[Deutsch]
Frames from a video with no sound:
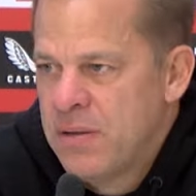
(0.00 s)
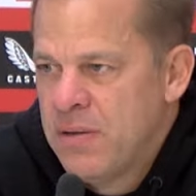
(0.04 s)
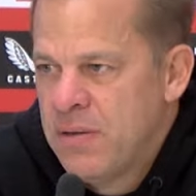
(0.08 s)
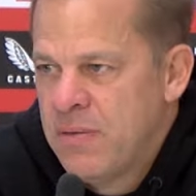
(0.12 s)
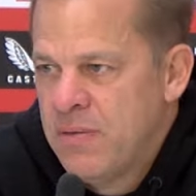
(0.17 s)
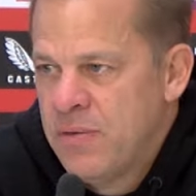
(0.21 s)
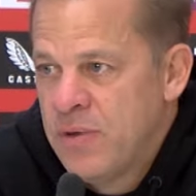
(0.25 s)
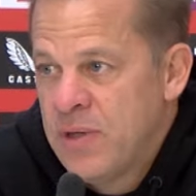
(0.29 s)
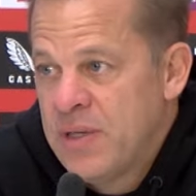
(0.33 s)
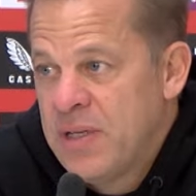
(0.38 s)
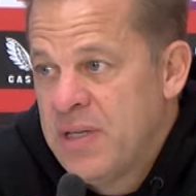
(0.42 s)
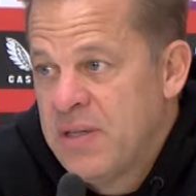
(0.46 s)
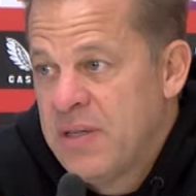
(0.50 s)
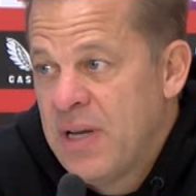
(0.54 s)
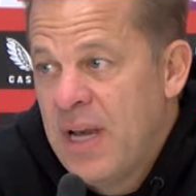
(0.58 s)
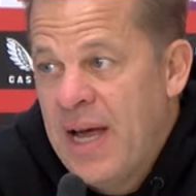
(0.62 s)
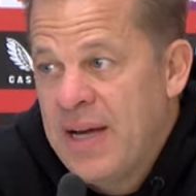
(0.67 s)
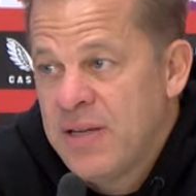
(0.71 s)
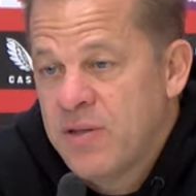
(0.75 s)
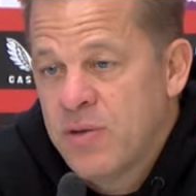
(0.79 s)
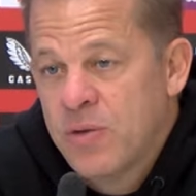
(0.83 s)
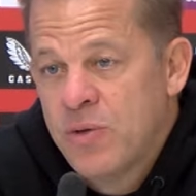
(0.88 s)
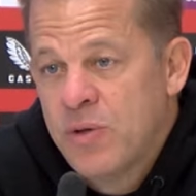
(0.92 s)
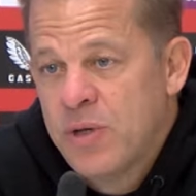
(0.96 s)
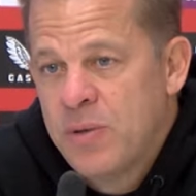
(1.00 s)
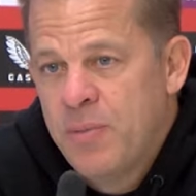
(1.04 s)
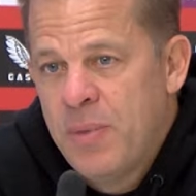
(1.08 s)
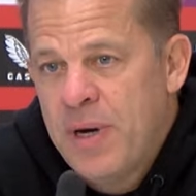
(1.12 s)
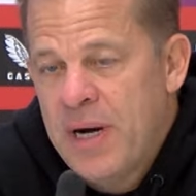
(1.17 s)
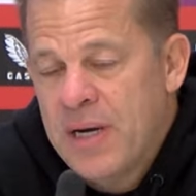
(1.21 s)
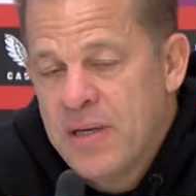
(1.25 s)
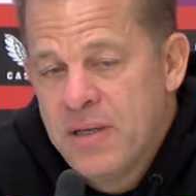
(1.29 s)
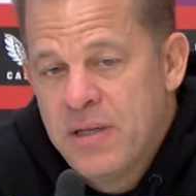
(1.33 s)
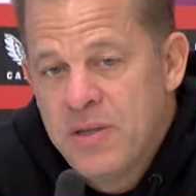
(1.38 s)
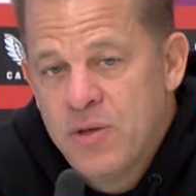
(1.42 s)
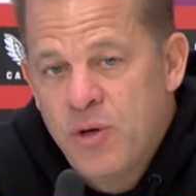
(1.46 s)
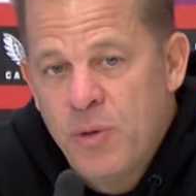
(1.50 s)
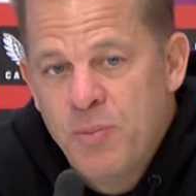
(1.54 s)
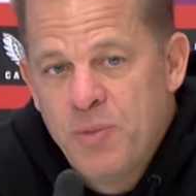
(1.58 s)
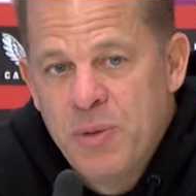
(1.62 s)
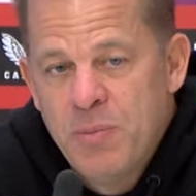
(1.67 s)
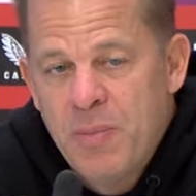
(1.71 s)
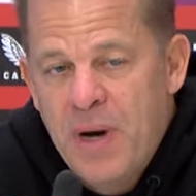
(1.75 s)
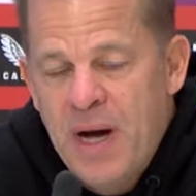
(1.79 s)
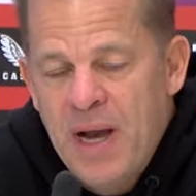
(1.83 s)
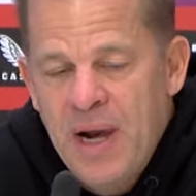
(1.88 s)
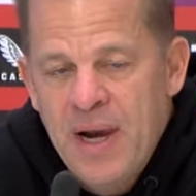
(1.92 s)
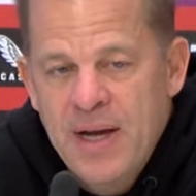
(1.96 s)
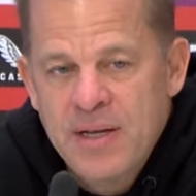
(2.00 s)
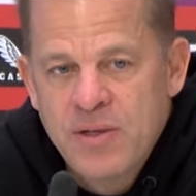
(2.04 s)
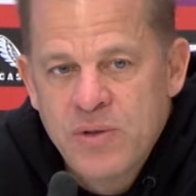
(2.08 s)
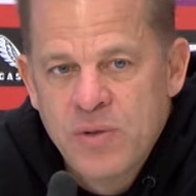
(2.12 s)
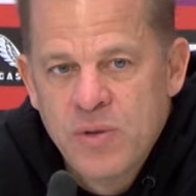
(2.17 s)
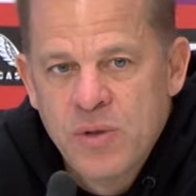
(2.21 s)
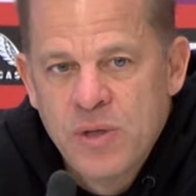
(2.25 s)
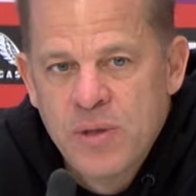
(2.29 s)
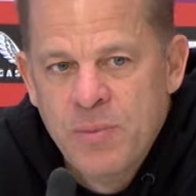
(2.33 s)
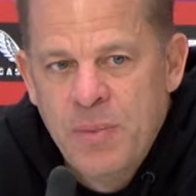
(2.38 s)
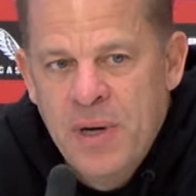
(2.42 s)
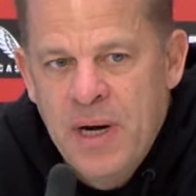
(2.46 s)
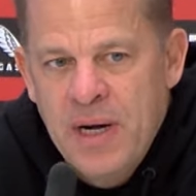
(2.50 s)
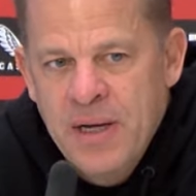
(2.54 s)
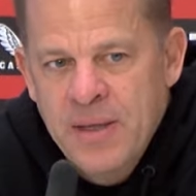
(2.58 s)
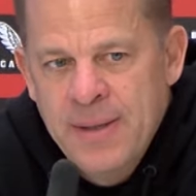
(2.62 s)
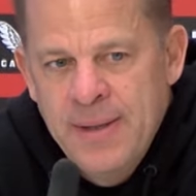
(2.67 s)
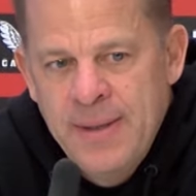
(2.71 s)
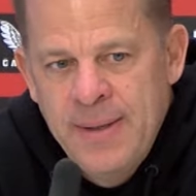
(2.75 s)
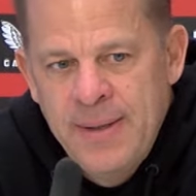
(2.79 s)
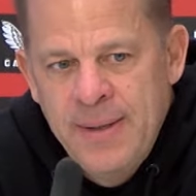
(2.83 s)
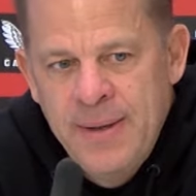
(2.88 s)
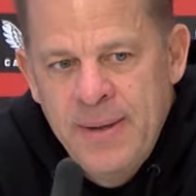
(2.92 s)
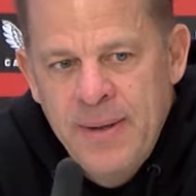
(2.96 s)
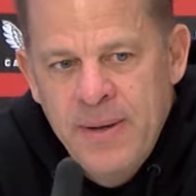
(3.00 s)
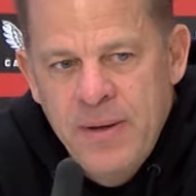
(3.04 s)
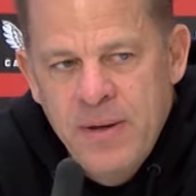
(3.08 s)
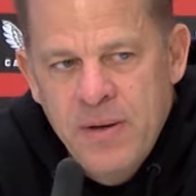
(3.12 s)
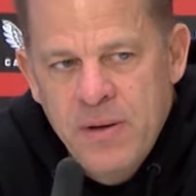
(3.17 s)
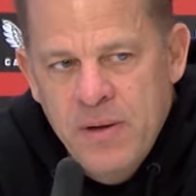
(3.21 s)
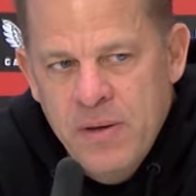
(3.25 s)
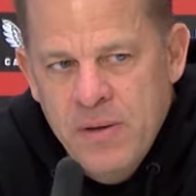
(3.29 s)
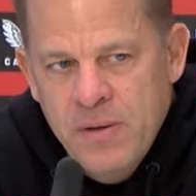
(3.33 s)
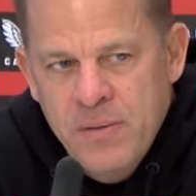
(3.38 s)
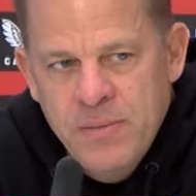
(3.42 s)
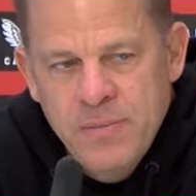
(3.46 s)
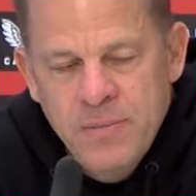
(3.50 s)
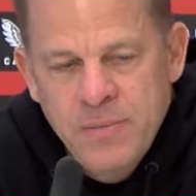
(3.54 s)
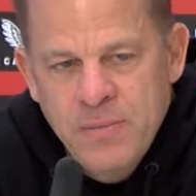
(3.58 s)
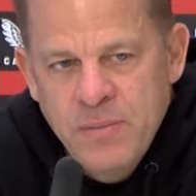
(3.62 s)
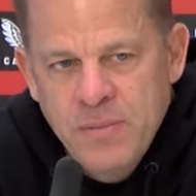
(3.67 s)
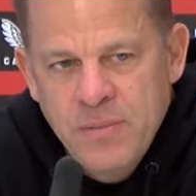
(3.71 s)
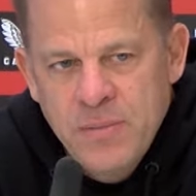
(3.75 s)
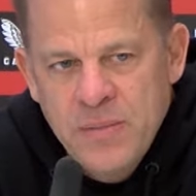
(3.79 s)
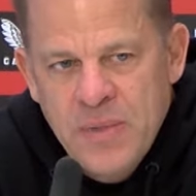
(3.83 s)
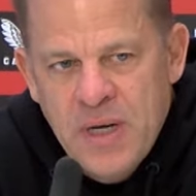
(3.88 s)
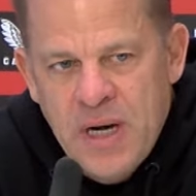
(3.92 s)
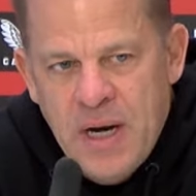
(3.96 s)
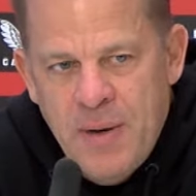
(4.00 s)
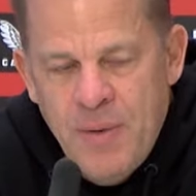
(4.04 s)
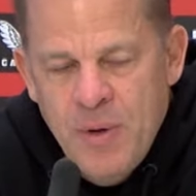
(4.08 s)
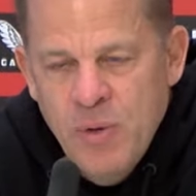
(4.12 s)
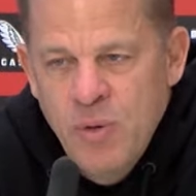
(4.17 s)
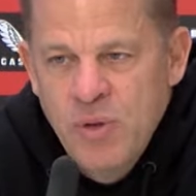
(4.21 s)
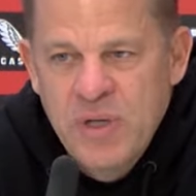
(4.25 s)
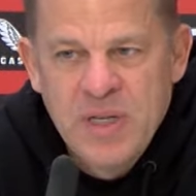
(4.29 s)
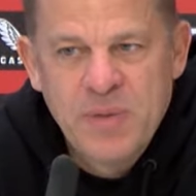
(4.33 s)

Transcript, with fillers: diese Leistung gebracht, diese Optimalleistung gebracht. Ähm, aber gut,